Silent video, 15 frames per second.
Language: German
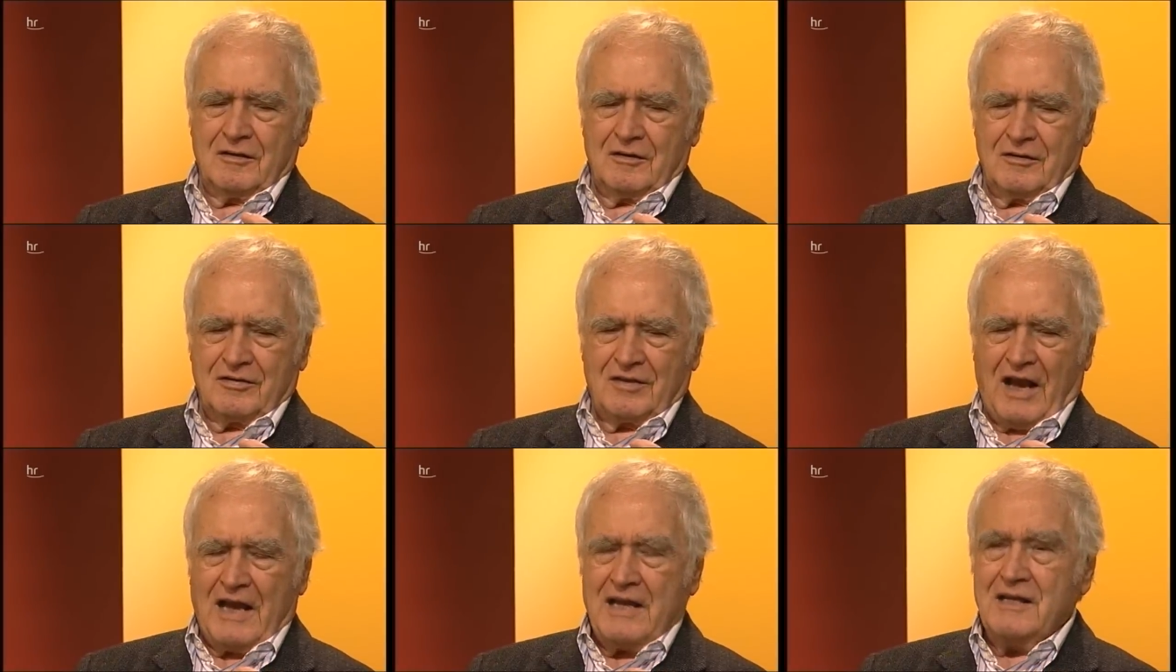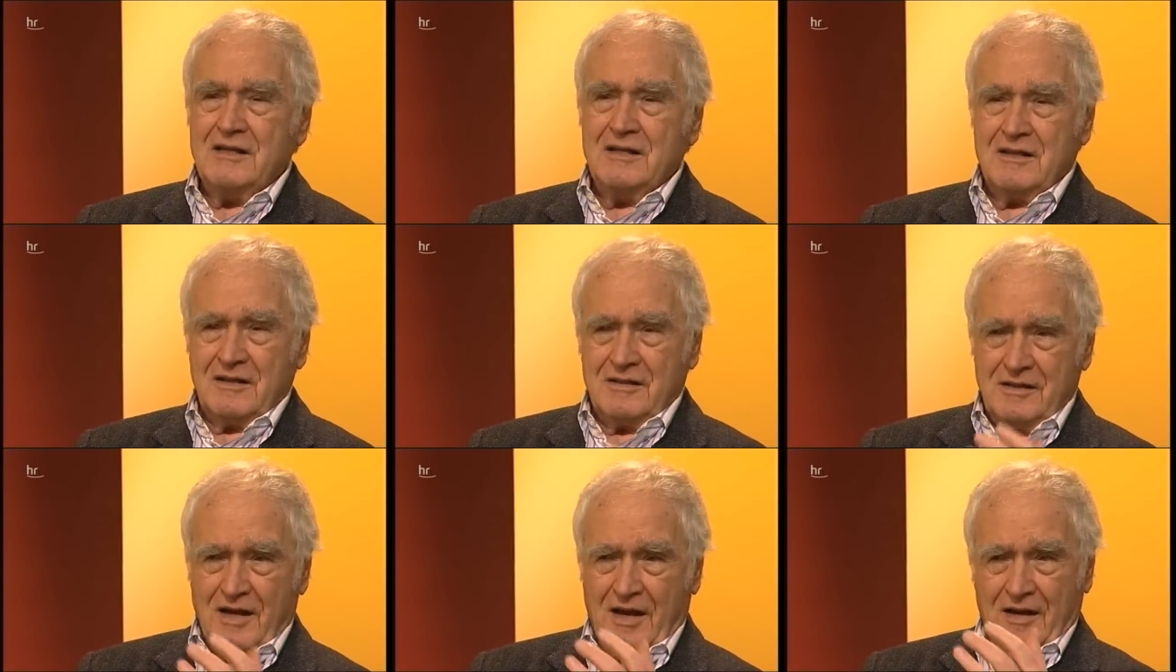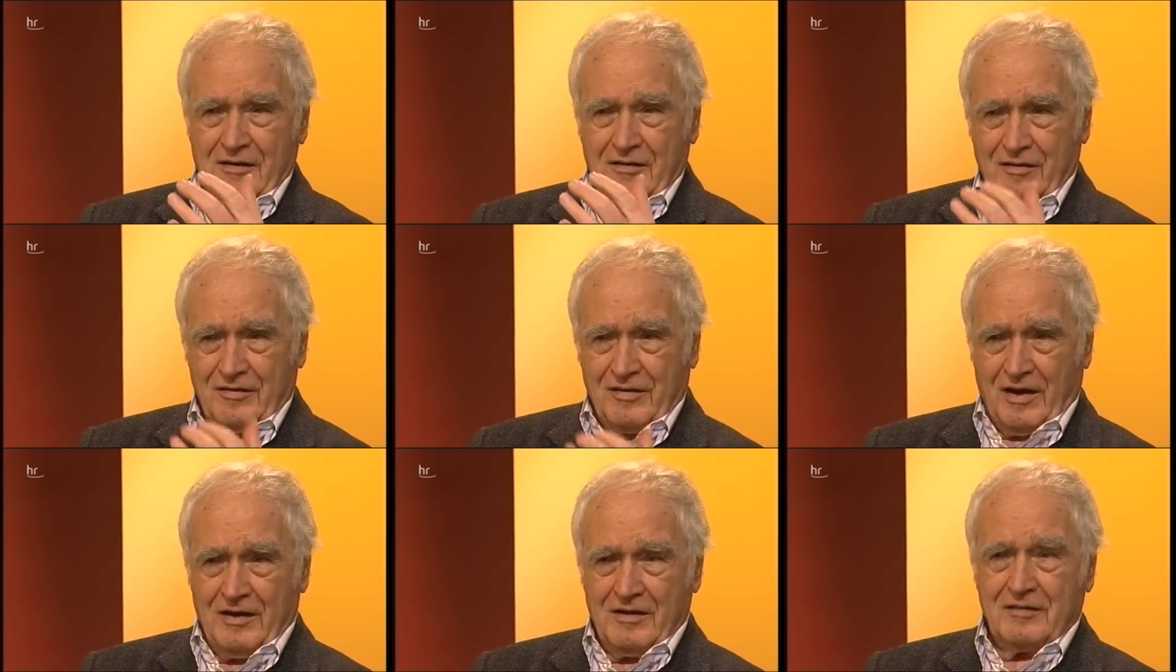sein
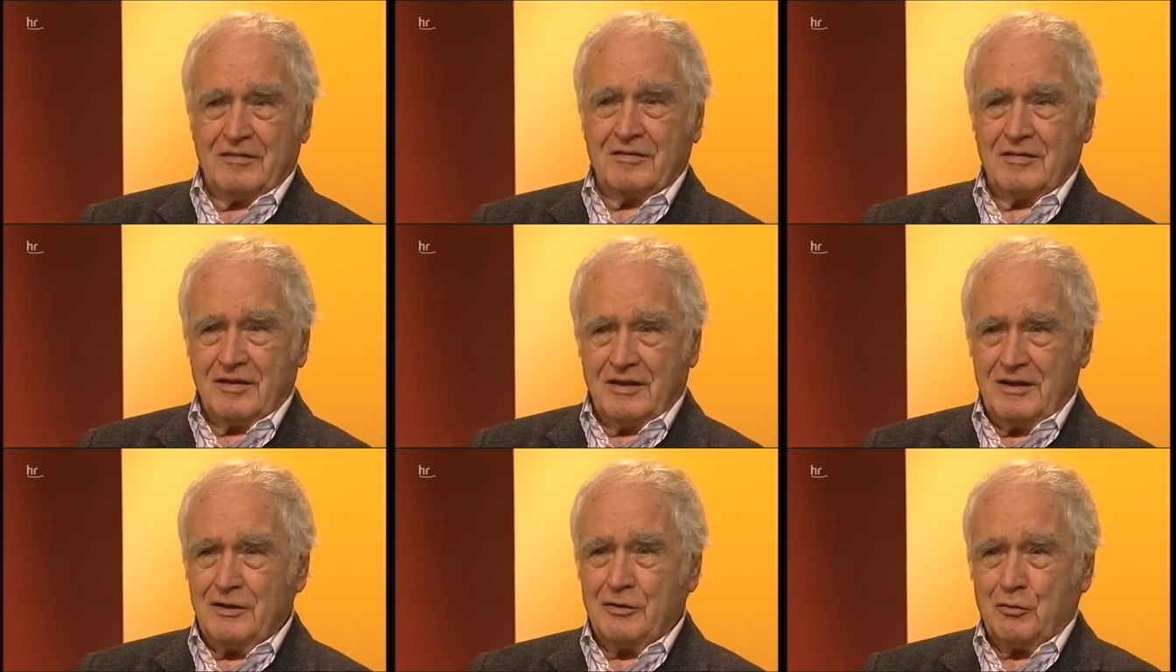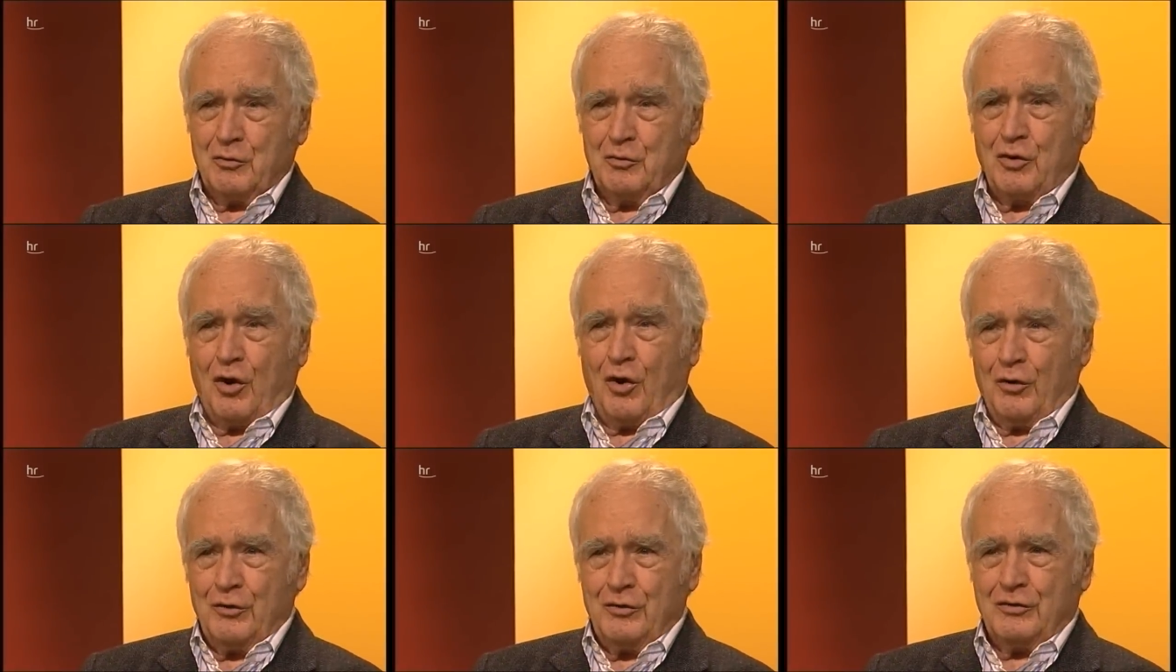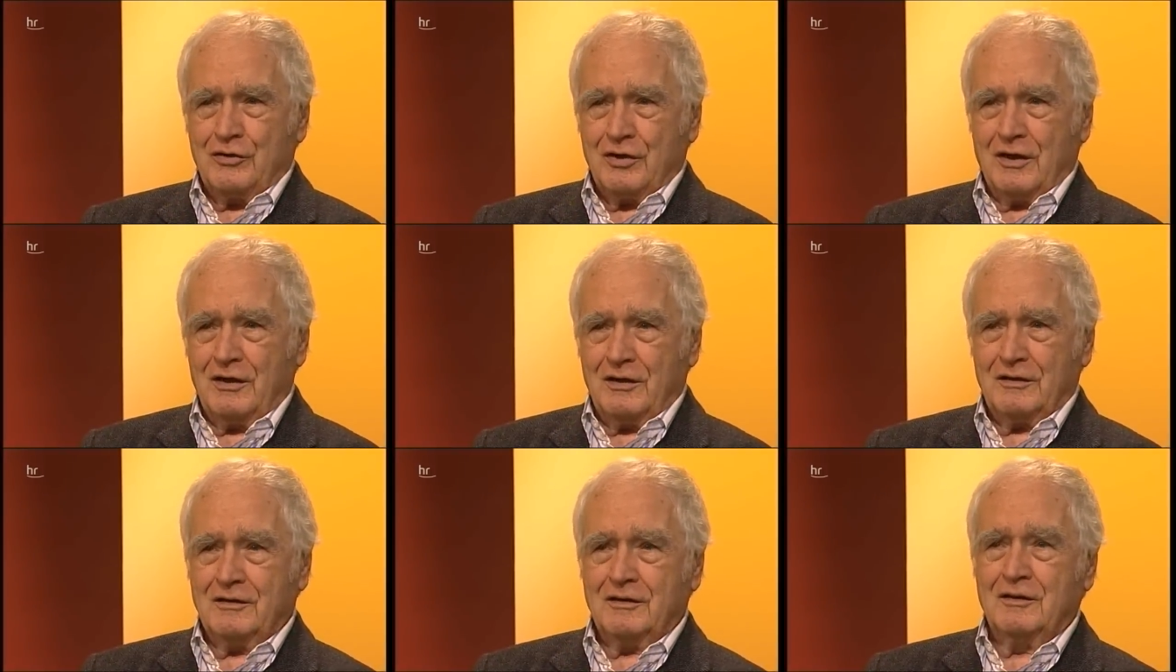Jenseits hier und
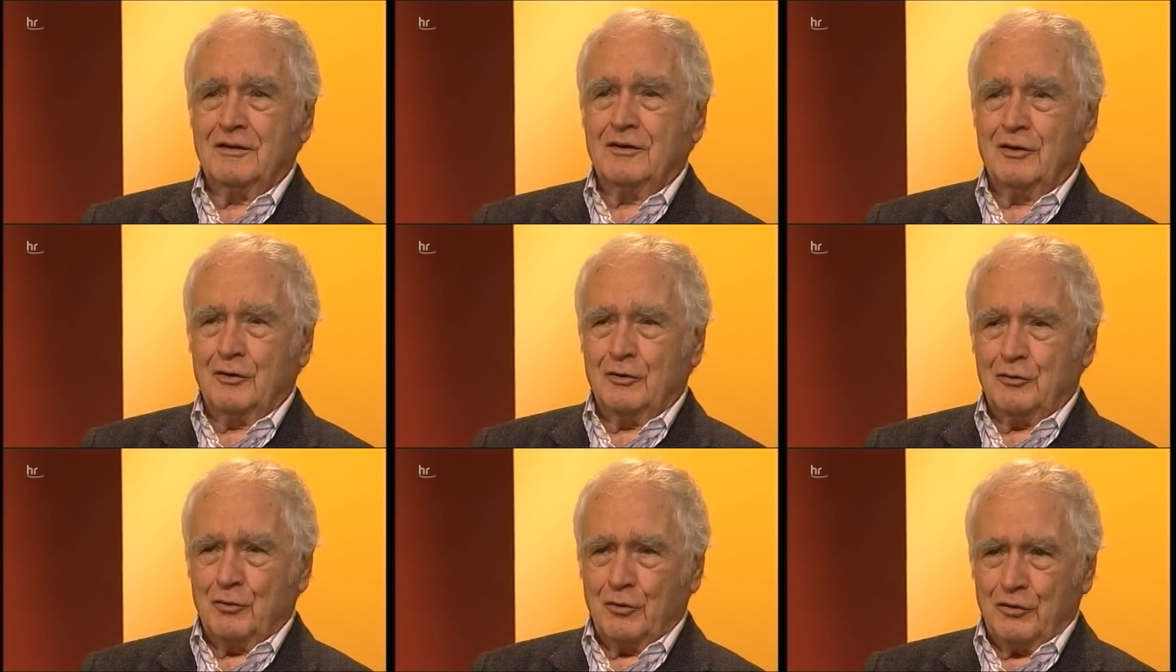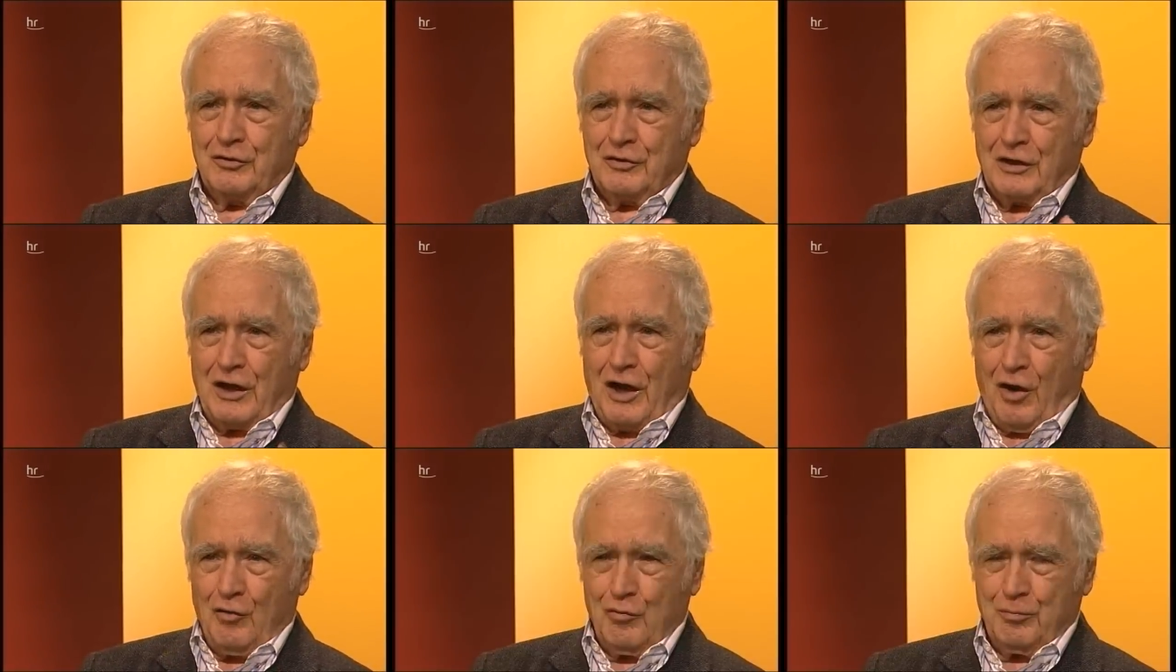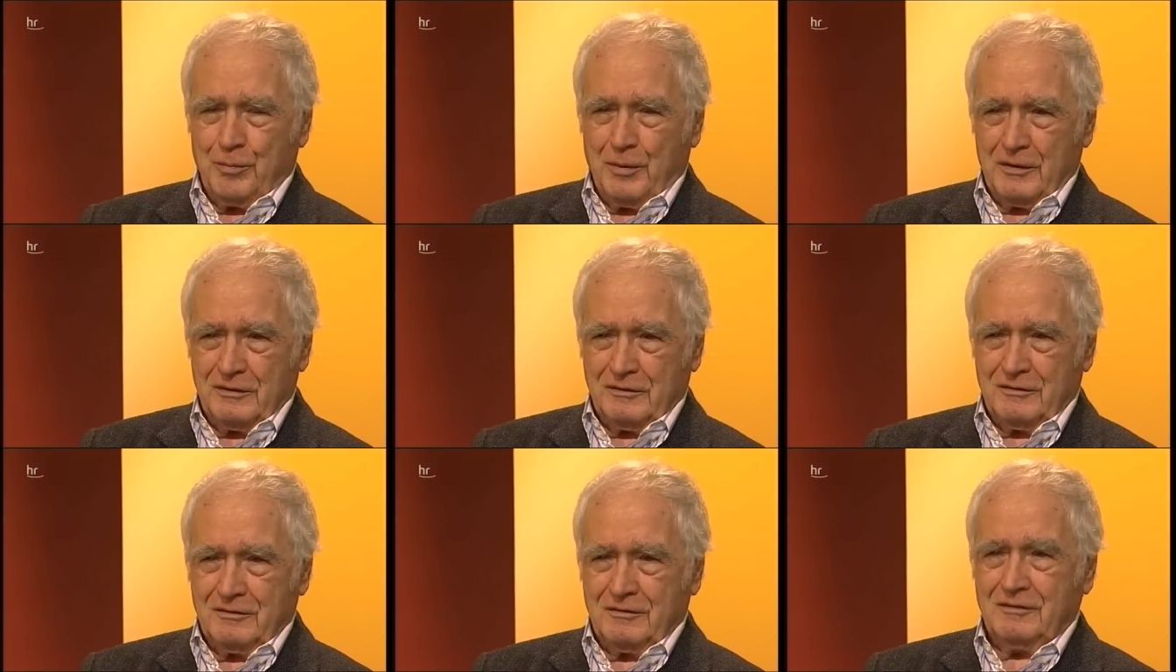heute durch
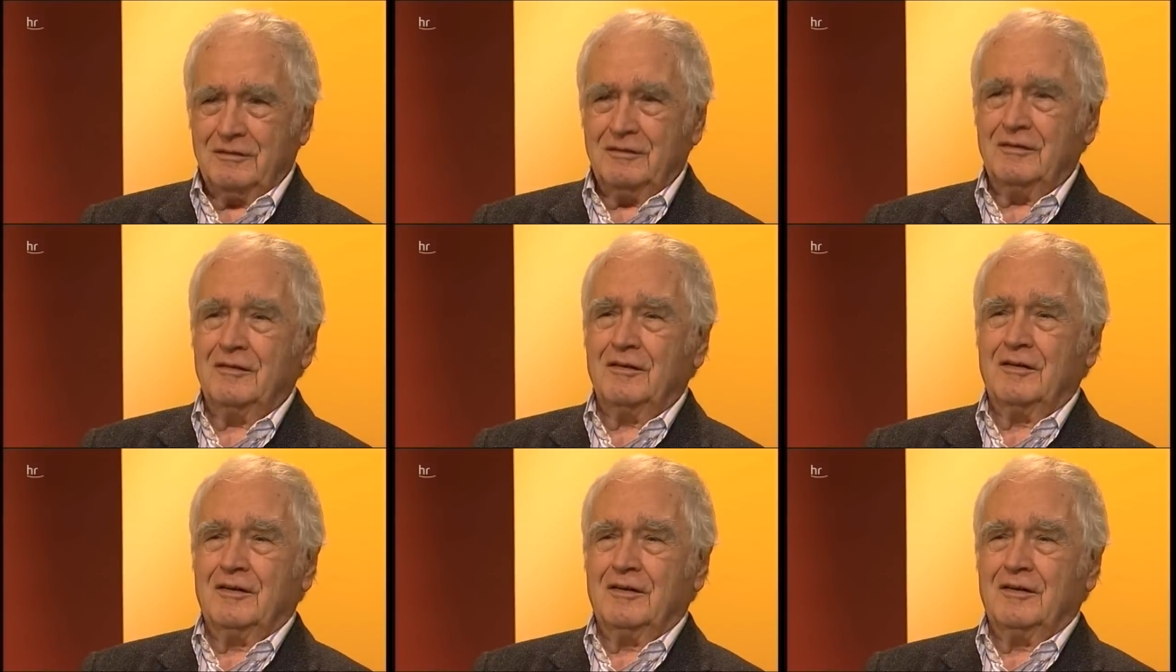Glauben